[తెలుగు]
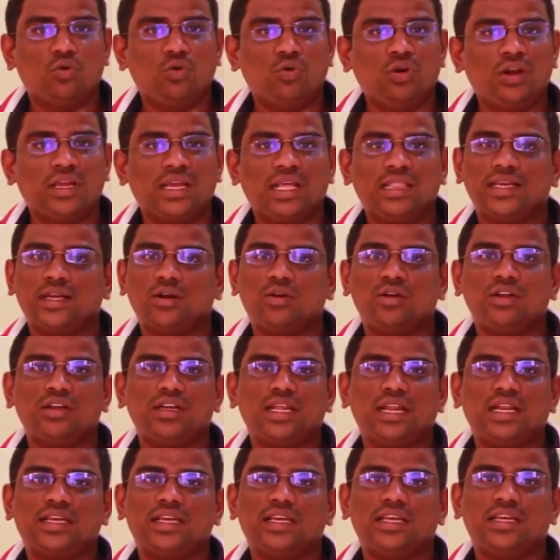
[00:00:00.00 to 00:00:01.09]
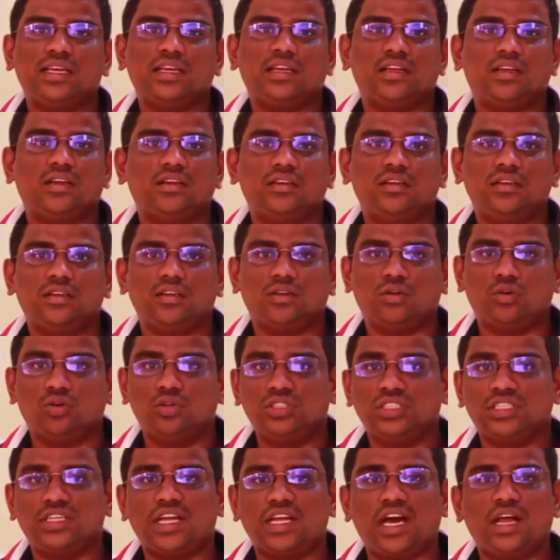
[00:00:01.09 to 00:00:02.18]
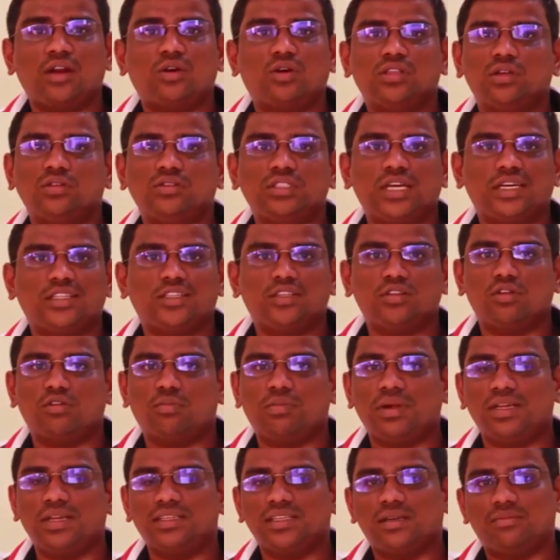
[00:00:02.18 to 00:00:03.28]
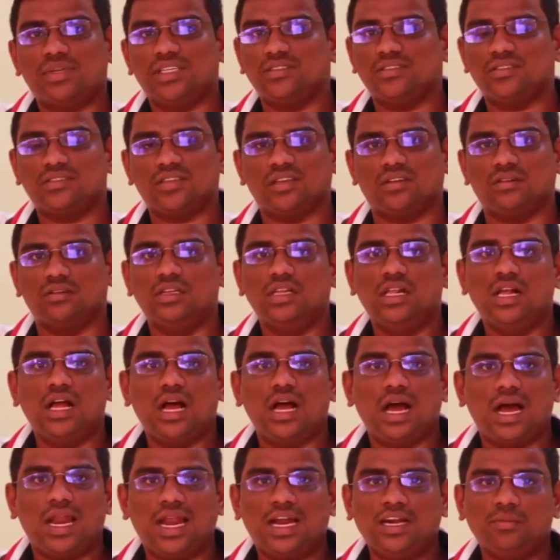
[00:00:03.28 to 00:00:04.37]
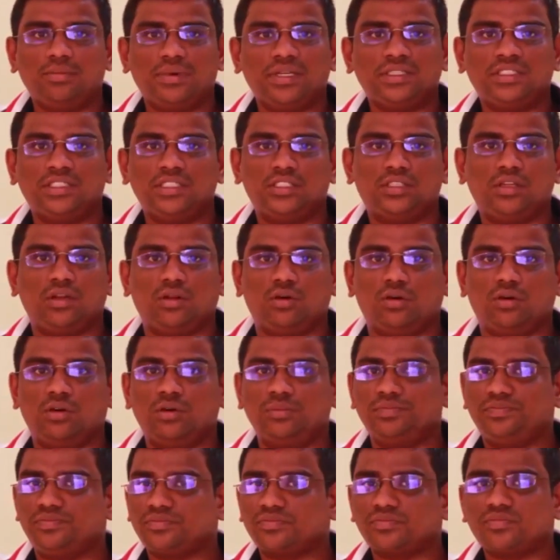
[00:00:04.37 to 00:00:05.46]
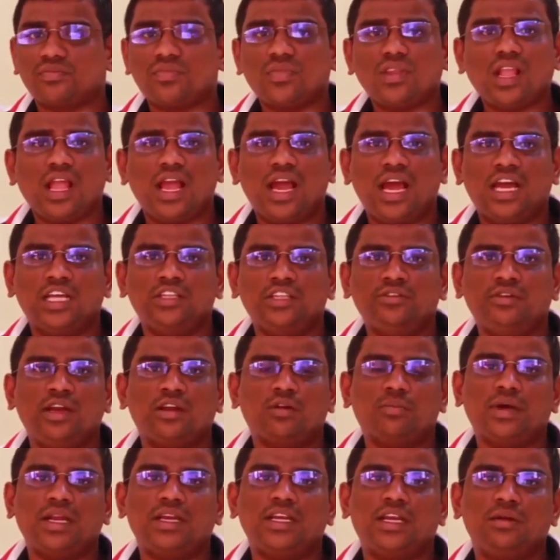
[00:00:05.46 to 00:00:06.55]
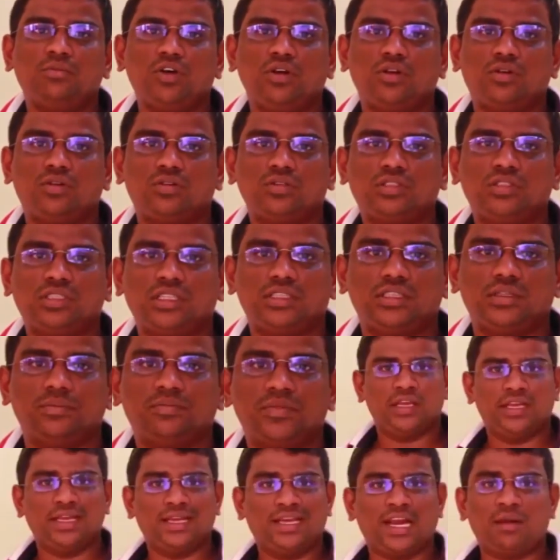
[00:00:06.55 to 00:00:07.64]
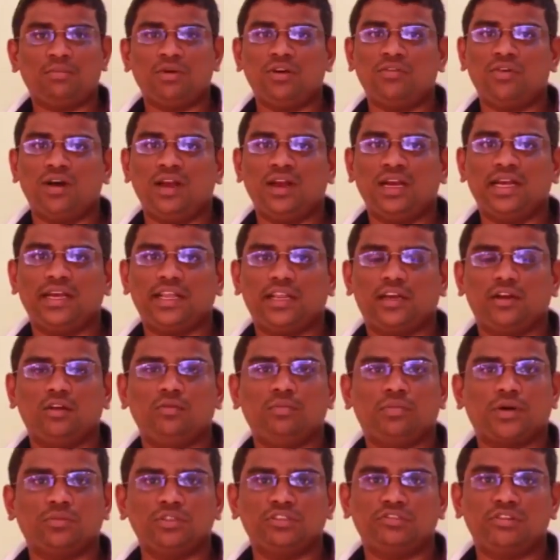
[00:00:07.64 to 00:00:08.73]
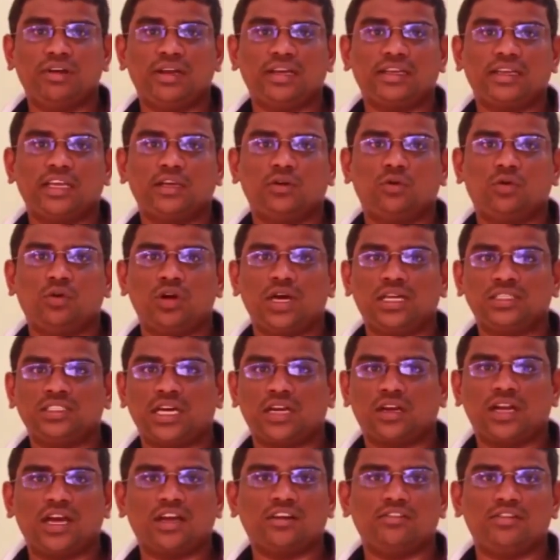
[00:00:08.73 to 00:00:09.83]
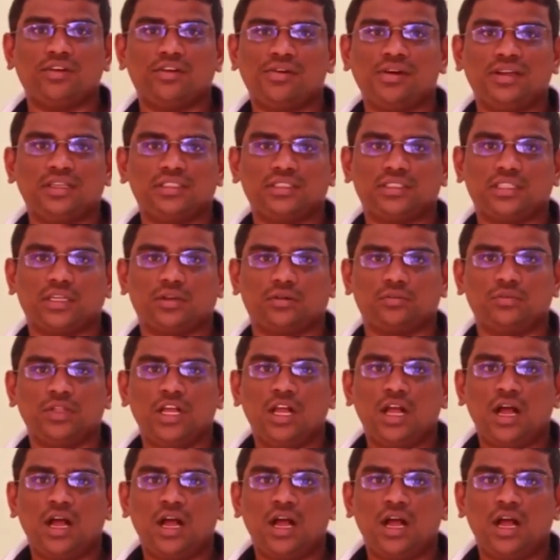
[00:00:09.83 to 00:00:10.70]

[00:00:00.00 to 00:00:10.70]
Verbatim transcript: కూలికి వెళ్తే కూడా నెలకి రోజుకి నాలుగు వందల నుంచి ఐదు వందల రూపాయలు సంపాదిస్తున్నారు అలాంటి పరిస్థితుల్లో ఐదు వేల రూపాయలు ఏ మూలకి వస్తుంది ఈ గ్రామ వాలంటీర్లు ప్రభుత్వానికి గూఢాచారులాగా వ్యవహరిస్తారు